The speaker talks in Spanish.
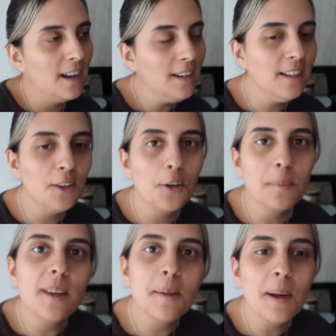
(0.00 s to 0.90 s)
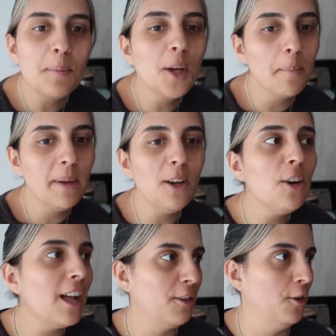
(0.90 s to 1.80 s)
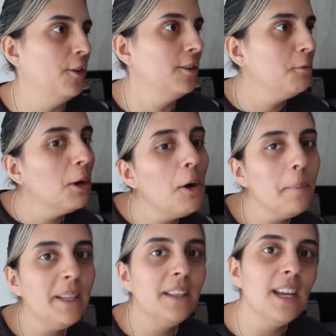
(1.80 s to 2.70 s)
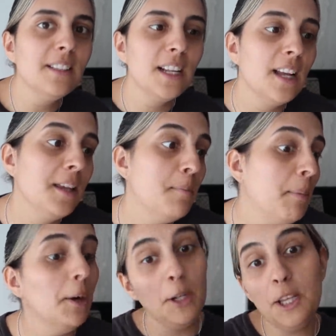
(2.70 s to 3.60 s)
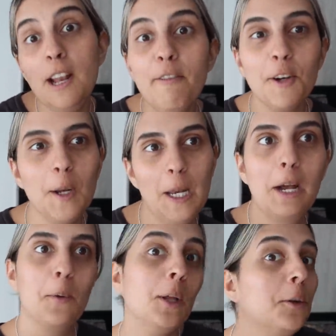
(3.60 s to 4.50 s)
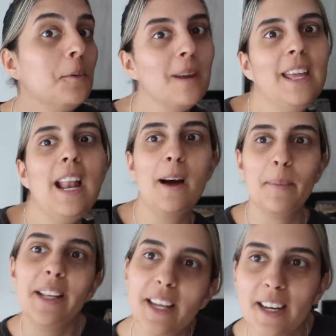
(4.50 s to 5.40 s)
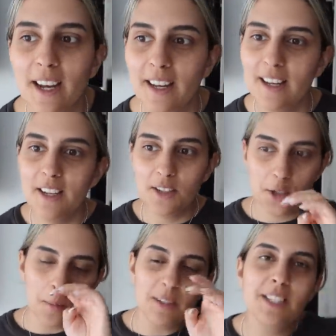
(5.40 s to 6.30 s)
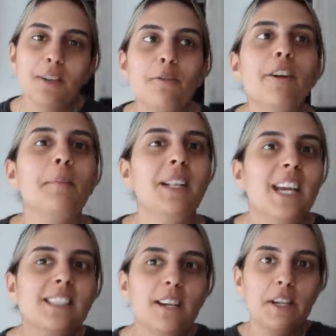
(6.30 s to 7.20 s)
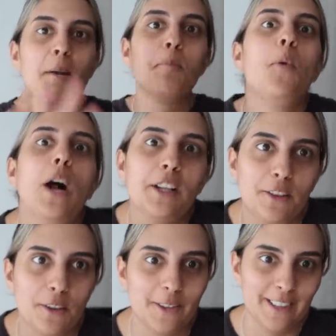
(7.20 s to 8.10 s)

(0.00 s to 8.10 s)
Ay, que dormí re mal porque Milo ladró. Luego a mi tía se le disparó el teléfono a las 4 y media de la mañana. Yo pensé que mi familiar se había muerto.